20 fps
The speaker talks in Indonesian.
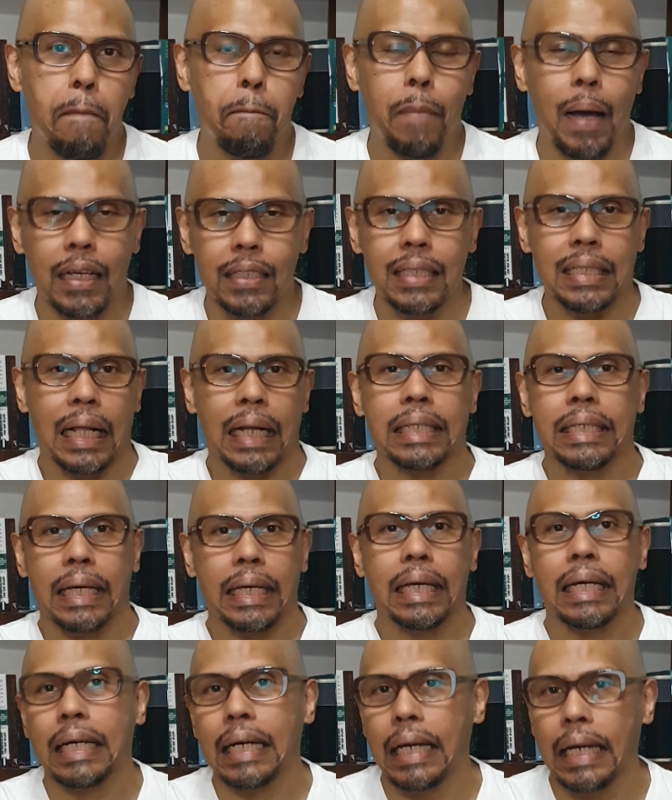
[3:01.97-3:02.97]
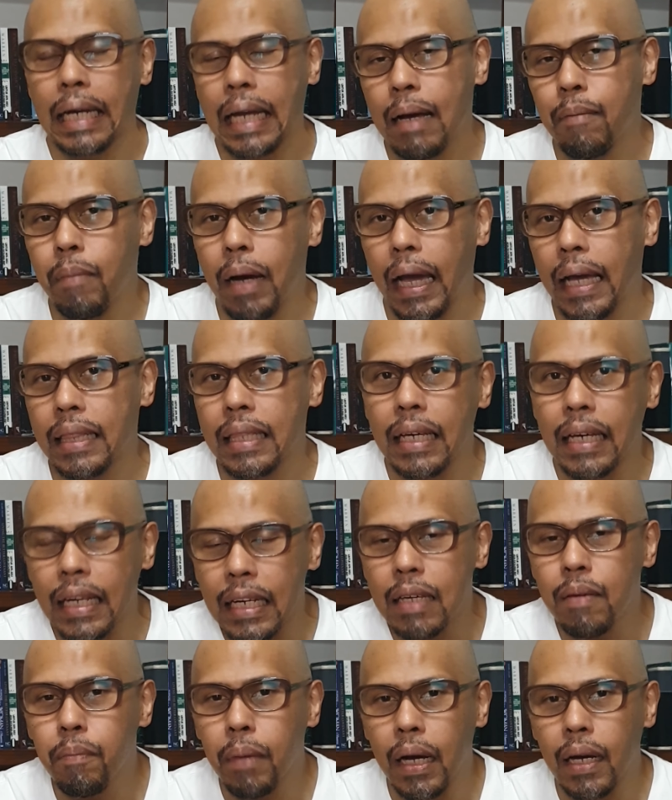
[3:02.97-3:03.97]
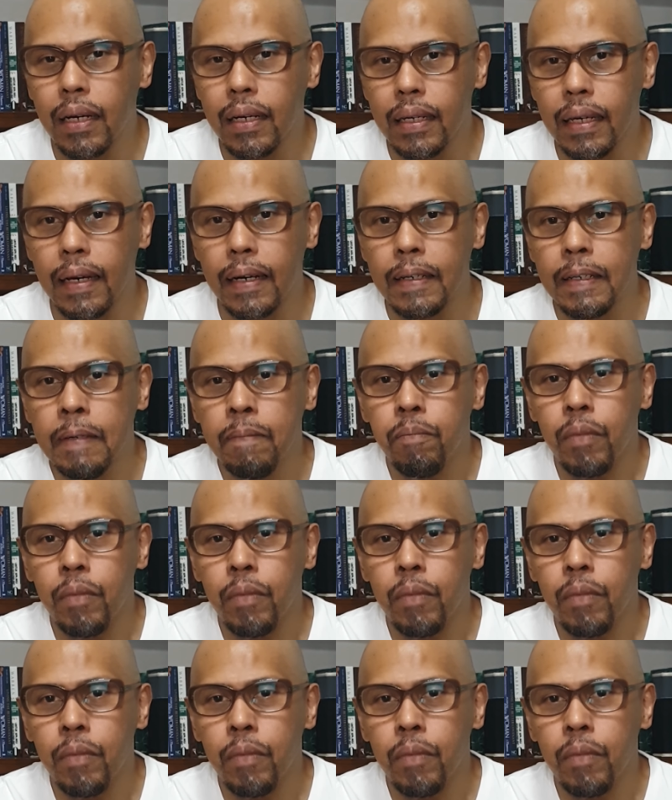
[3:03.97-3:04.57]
pasalnya yang ke-6 ayat yang ke-5 ya.